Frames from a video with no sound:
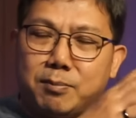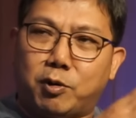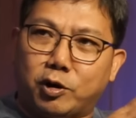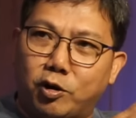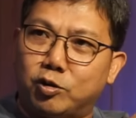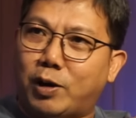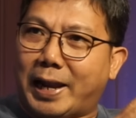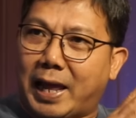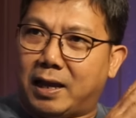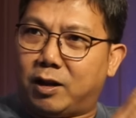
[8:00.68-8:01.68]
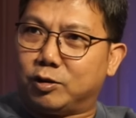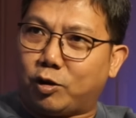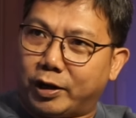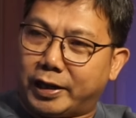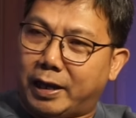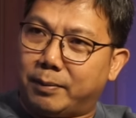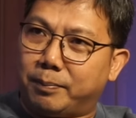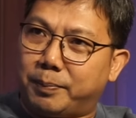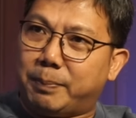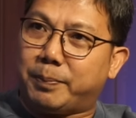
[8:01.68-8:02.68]
Borneo itu kalah kalau Torik yang
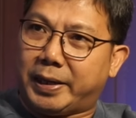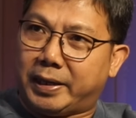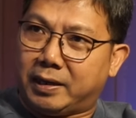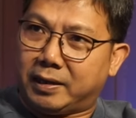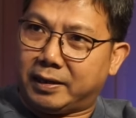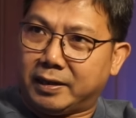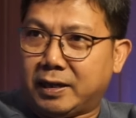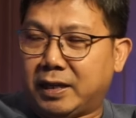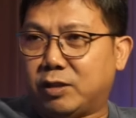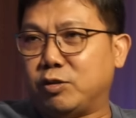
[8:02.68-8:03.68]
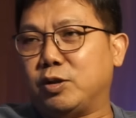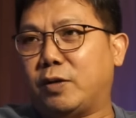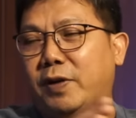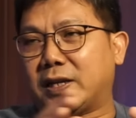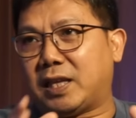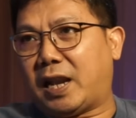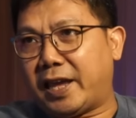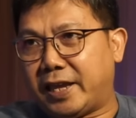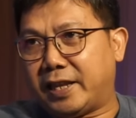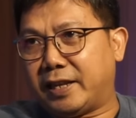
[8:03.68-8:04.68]
pimpin. Itu juga fakta lain.